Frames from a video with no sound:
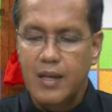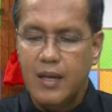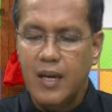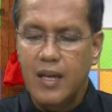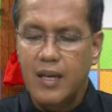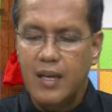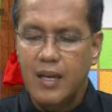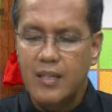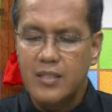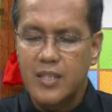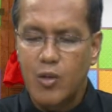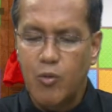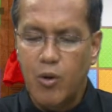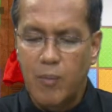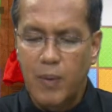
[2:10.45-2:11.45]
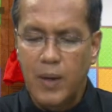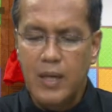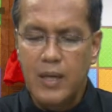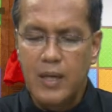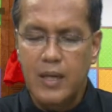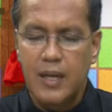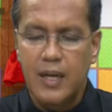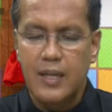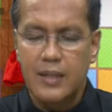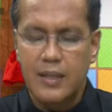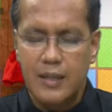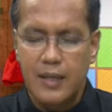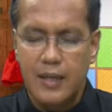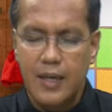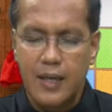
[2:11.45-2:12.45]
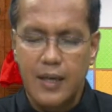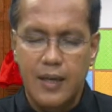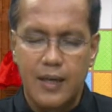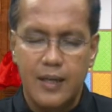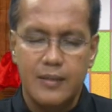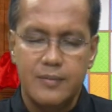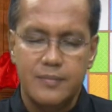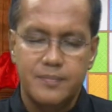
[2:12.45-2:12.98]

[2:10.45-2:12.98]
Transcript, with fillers: kay nakaasawa man hirangatanan haiya.